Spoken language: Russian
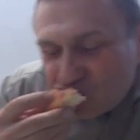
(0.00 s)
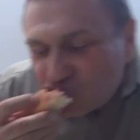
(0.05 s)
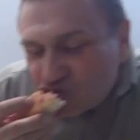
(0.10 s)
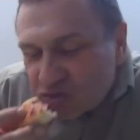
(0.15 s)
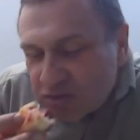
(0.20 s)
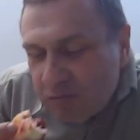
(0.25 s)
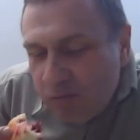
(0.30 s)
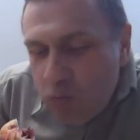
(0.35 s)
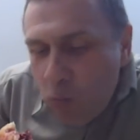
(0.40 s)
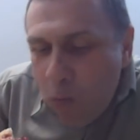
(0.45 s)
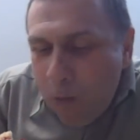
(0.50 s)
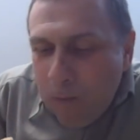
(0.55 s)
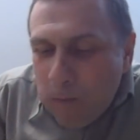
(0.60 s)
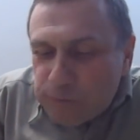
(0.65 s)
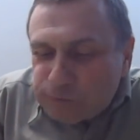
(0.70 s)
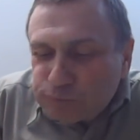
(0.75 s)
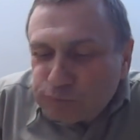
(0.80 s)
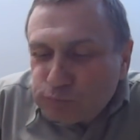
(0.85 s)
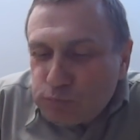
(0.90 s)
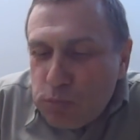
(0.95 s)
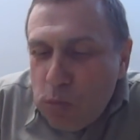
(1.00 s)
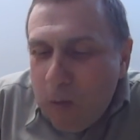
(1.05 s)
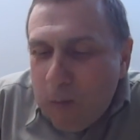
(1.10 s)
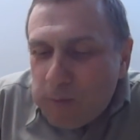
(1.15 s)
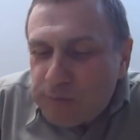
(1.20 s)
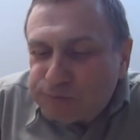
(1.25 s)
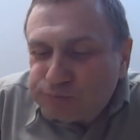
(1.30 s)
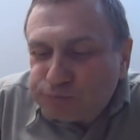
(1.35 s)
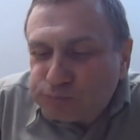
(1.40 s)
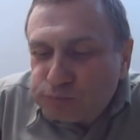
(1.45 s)
-м.
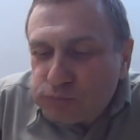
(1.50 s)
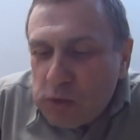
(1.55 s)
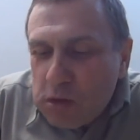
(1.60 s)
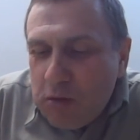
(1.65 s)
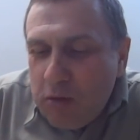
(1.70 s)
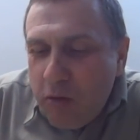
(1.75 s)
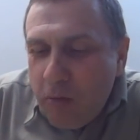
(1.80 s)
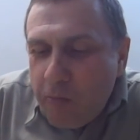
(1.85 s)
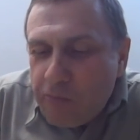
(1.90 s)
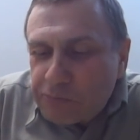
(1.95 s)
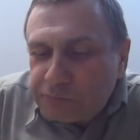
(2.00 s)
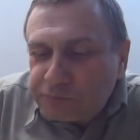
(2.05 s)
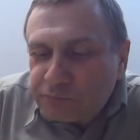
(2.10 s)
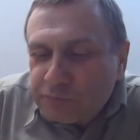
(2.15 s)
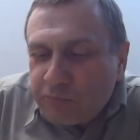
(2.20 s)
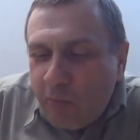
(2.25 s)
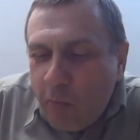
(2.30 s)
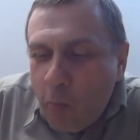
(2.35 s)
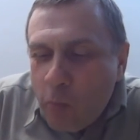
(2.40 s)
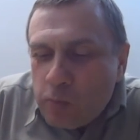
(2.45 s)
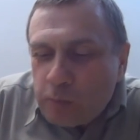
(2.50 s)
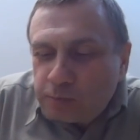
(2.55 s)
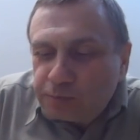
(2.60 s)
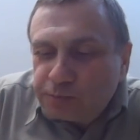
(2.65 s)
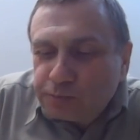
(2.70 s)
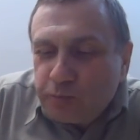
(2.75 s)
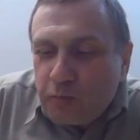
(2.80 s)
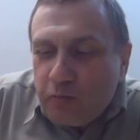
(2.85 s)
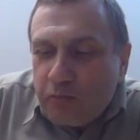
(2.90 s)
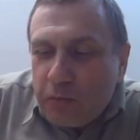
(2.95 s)
Ой, я офигею с
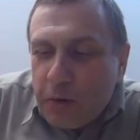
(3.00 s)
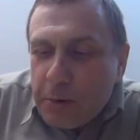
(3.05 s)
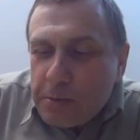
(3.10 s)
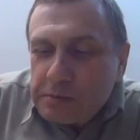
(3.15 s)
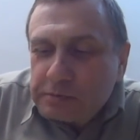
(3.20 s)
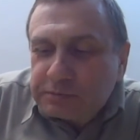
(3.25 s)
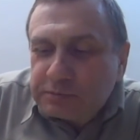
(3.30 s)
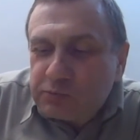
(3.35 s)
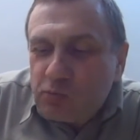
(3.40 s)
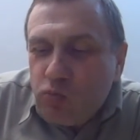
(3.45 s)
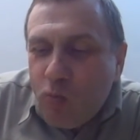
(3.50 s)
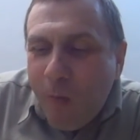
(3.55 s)
этого мужчины.